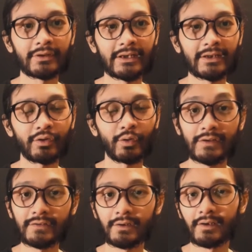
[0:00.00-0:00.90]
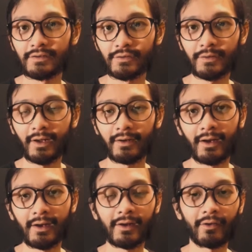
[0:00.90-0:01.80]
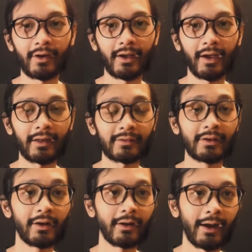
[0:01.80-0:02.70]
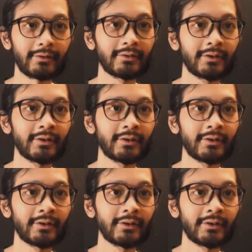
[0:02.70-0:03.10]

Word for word: ditulis dan disutradarai oleh Edgar Wright.